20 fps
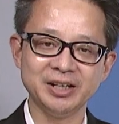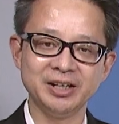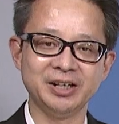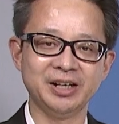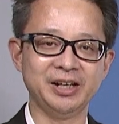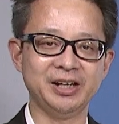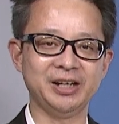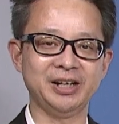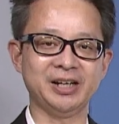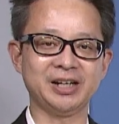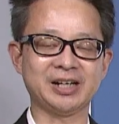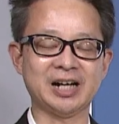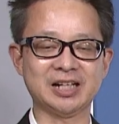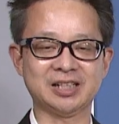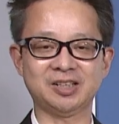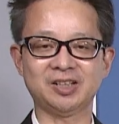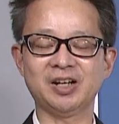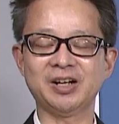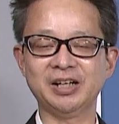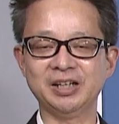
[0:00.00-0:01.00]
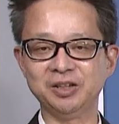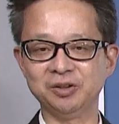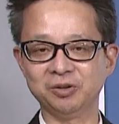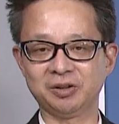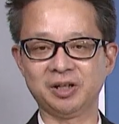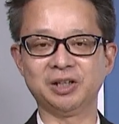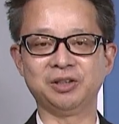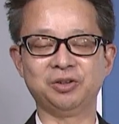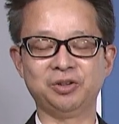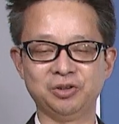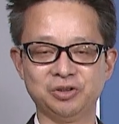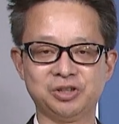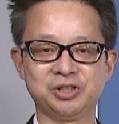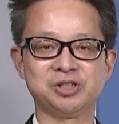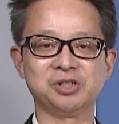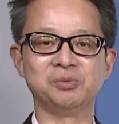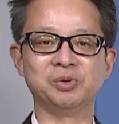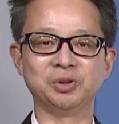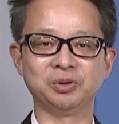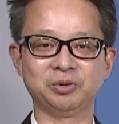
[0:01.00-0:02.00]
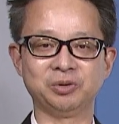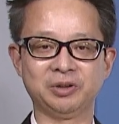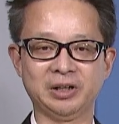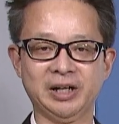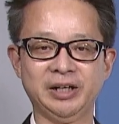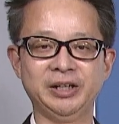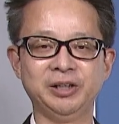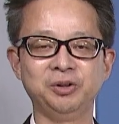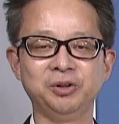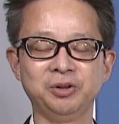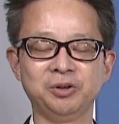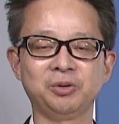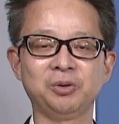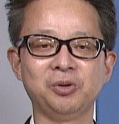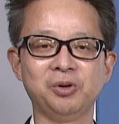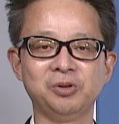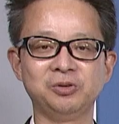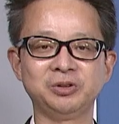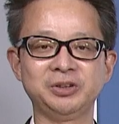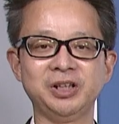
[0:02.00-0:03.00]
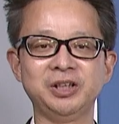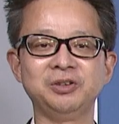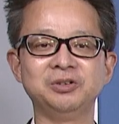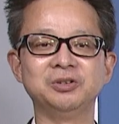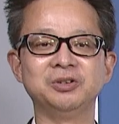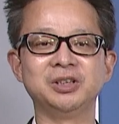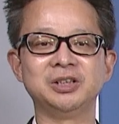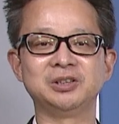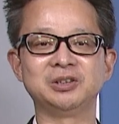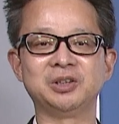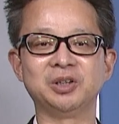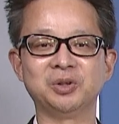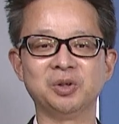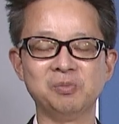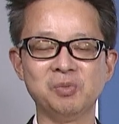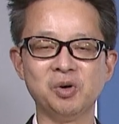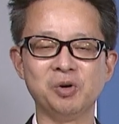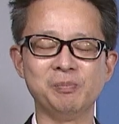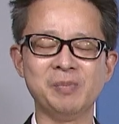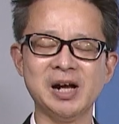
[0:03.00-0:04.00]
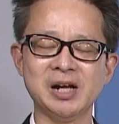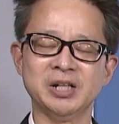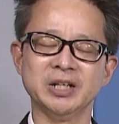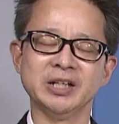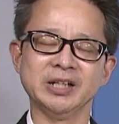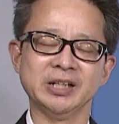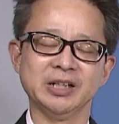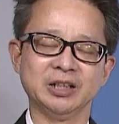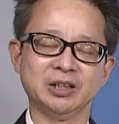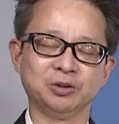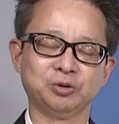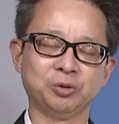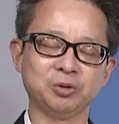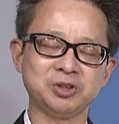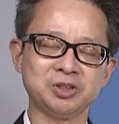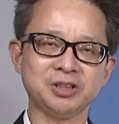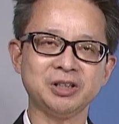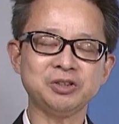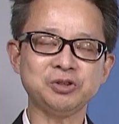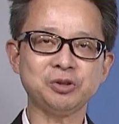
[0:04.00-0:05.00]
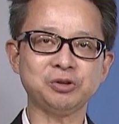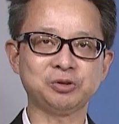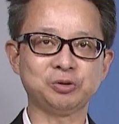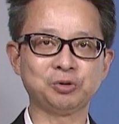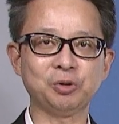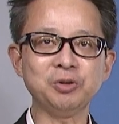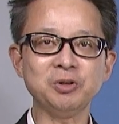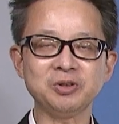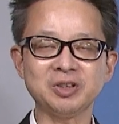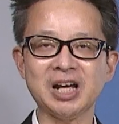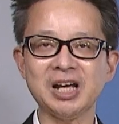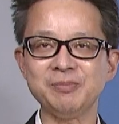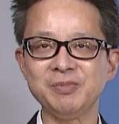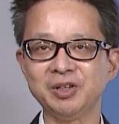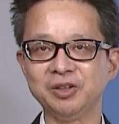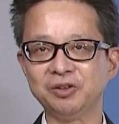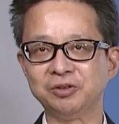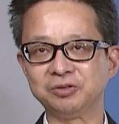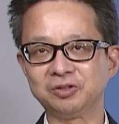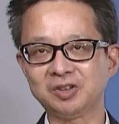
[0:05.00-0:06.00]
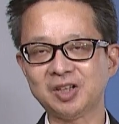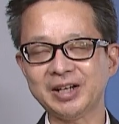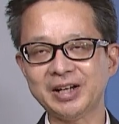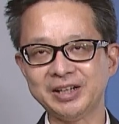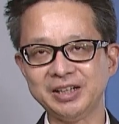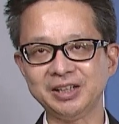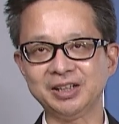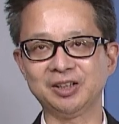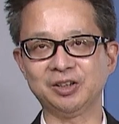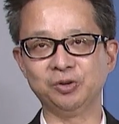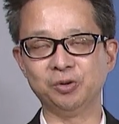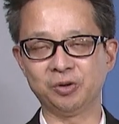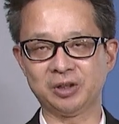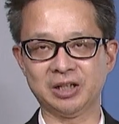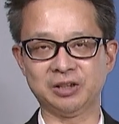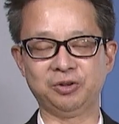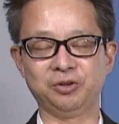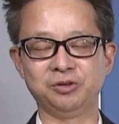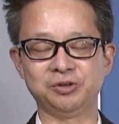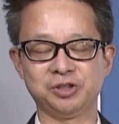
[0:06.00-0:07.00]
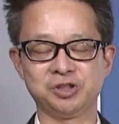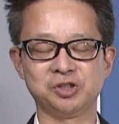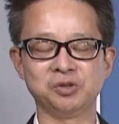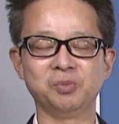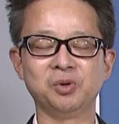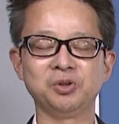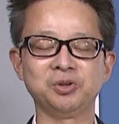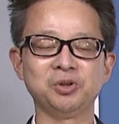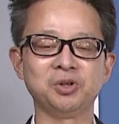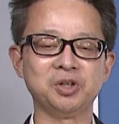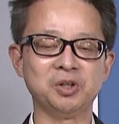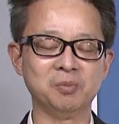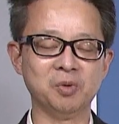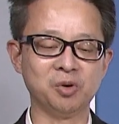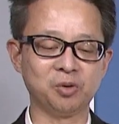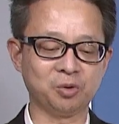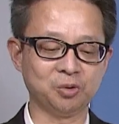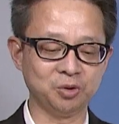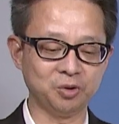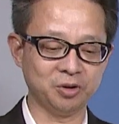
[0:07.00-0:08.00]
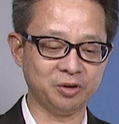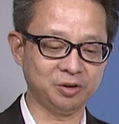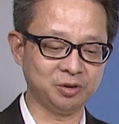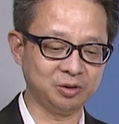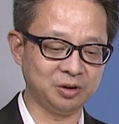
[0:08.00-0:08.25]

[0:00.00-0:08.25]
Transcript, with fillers: えー、買ったらいいのかっていう質問とかいろいろこう受けるんですけどもまあどっちかというとどのタイミングで売ったらいいのかっていう質問よりもこの